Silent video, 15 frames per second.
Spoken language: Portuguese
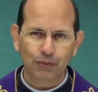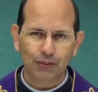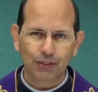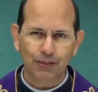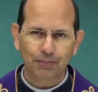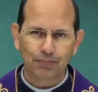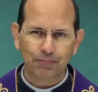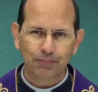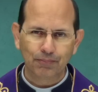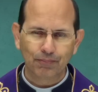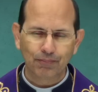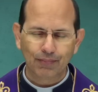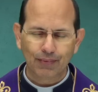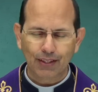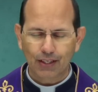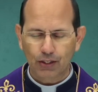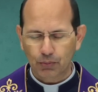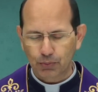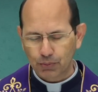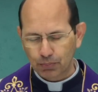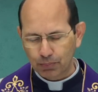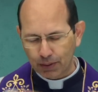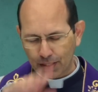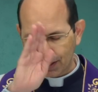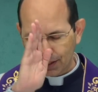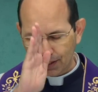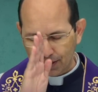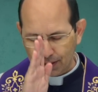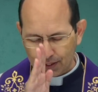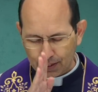você. Em nome do Pai,
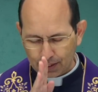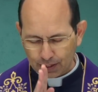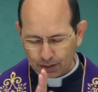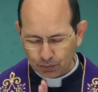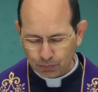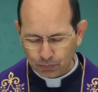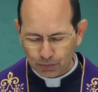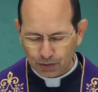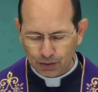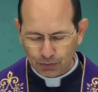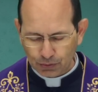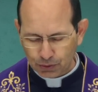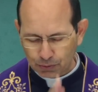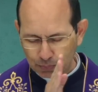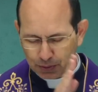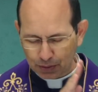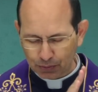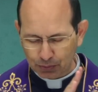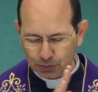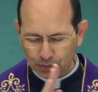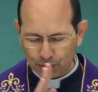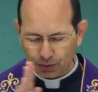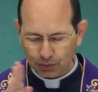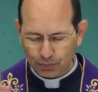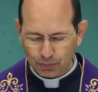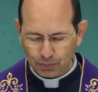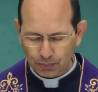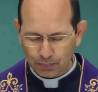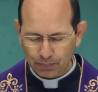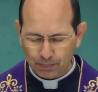e do Filho e do Espírito
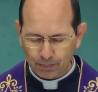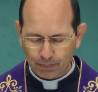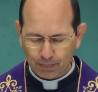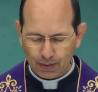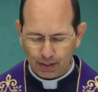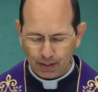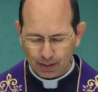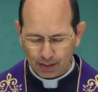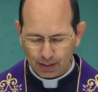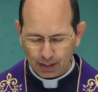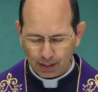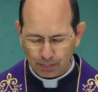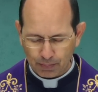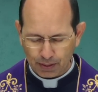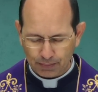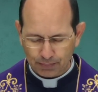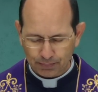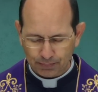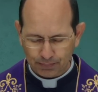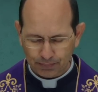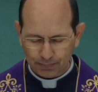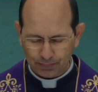Santo. Amém.